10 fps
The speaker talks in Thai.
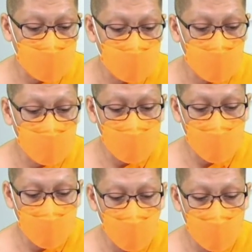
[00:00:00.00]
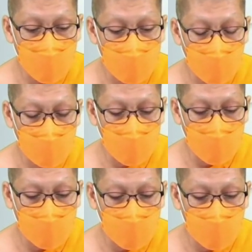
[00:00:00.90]
ศูนย์ประธรรมโอมานก็มา
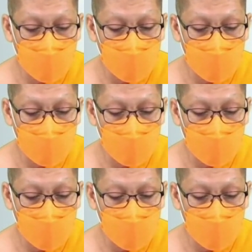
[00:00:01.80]
นะวันนี้